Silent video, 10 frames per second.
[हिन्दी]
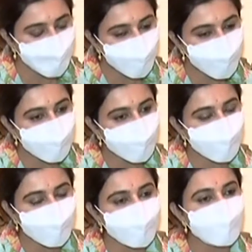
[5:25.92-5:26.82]
जिस तरह
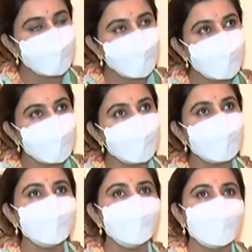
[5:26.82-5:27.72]
से इसीलिए नहीं
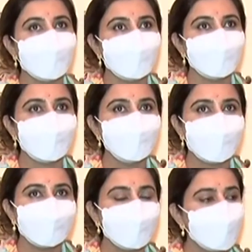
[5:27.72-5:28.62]
कि हम दिखाना हम
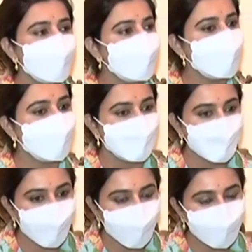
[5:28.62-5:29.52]
चाहते हैं कि
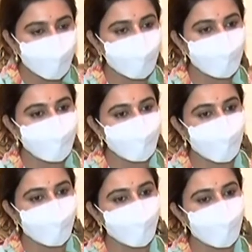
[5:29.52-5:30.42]
आज
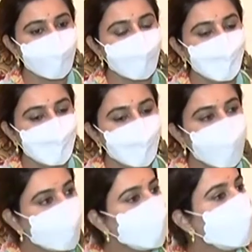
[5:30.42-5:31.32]
राजस्थान में
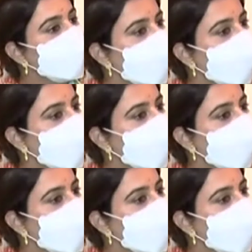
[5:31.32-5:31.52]
हर कोई